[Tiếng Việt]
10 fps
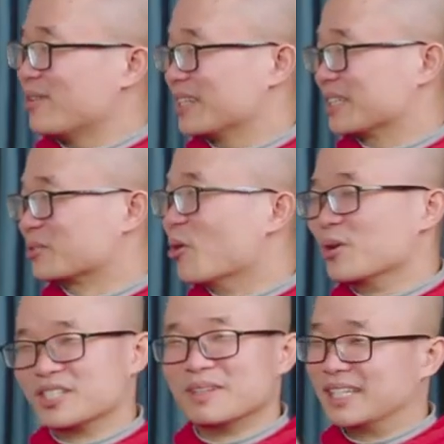là cái tôi của
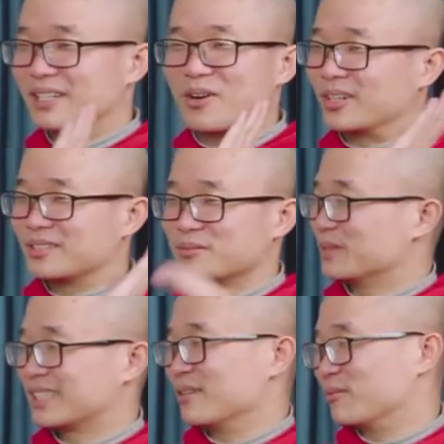chính mình, là gọi theo
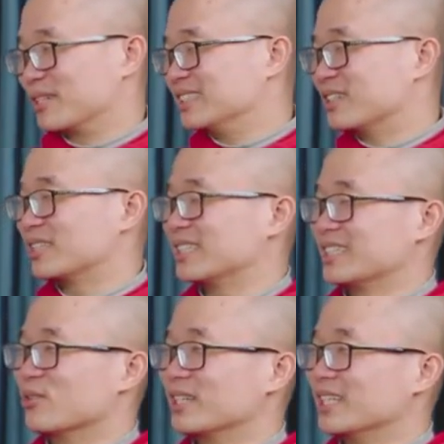bất kể một cái gì đó đi, thì
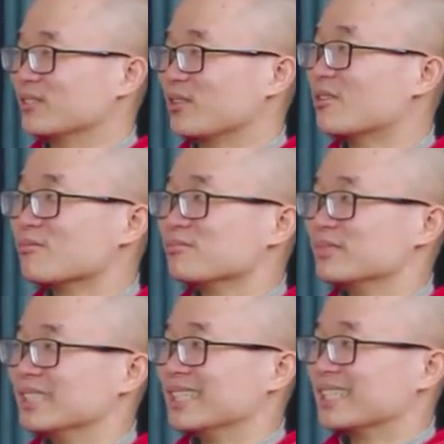đôi khi nó không,
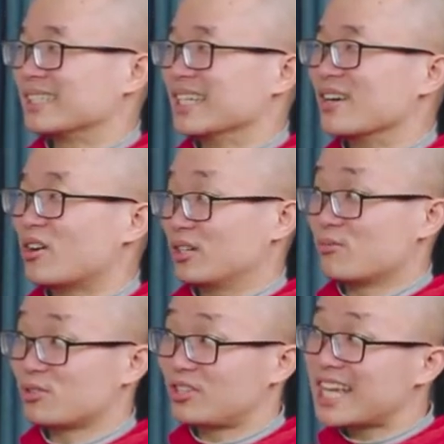cái tiếng gọi nó
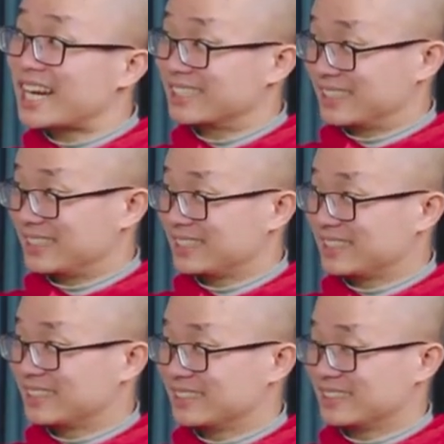không rõ ràng như thế.
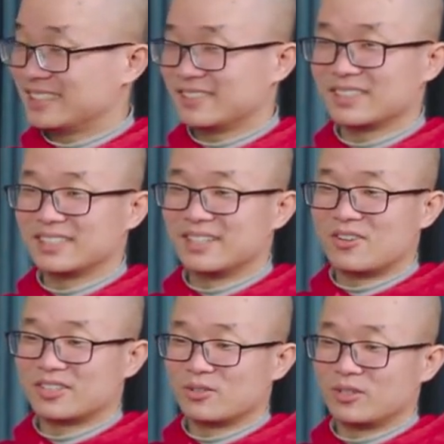Đấy, và cái tiếng
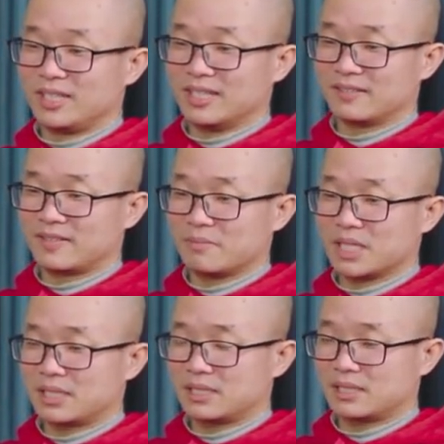gọi đấy đôi khi là phải
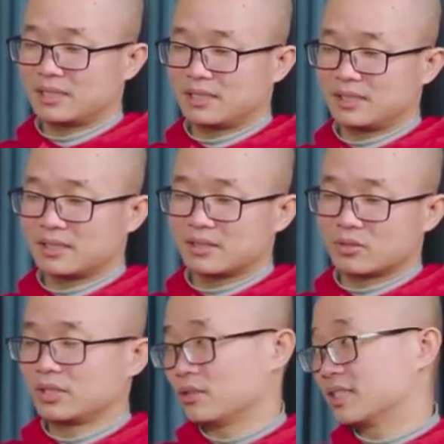mất,
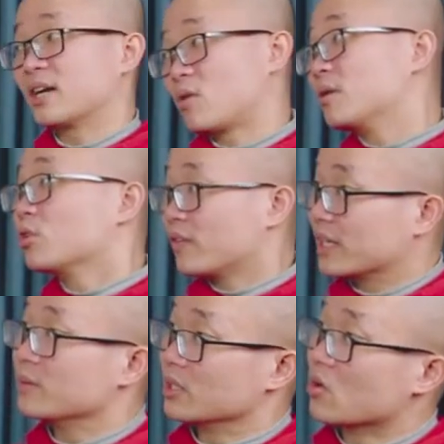có thể phải trải qua một vài
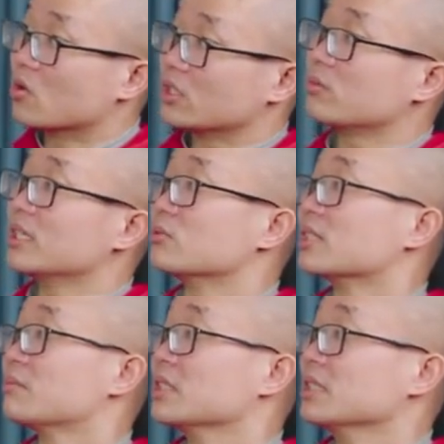cái biến cố thì lúc đấy chúng
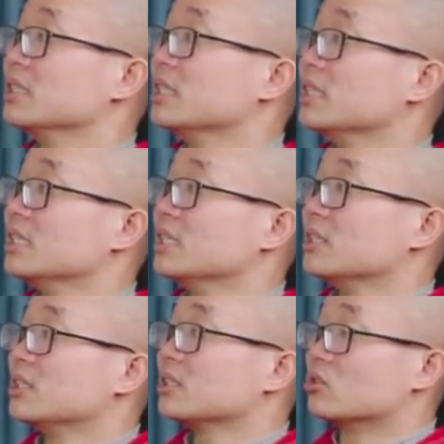ta mới,
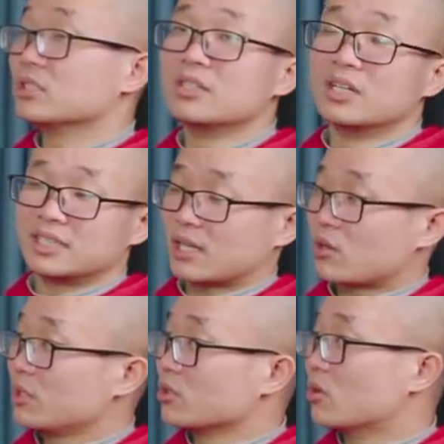có những người thì trải
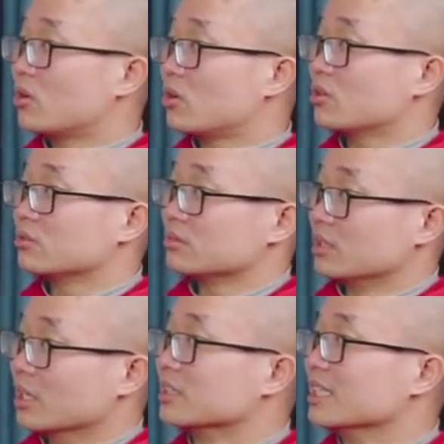qua biến cố họ
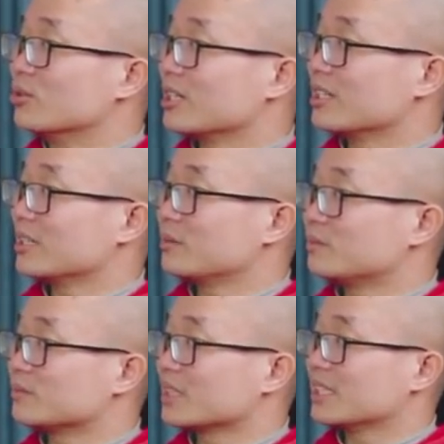lờ tịt luôn cái đấy.
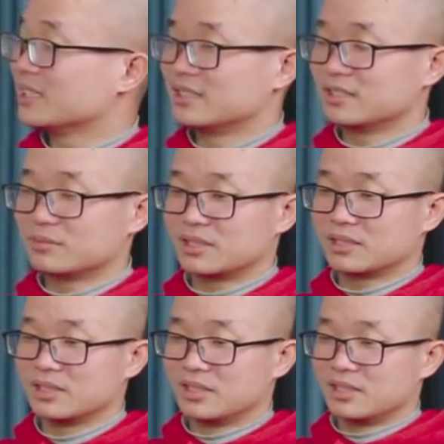Đấy. Nhưng mà
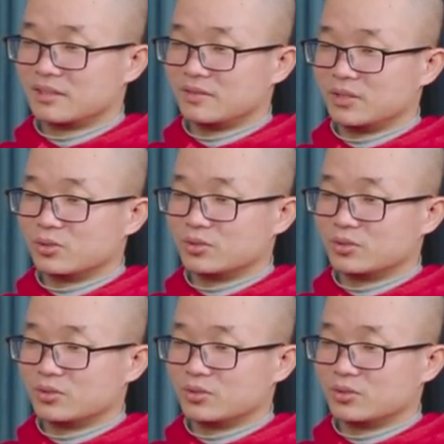ví dụ như là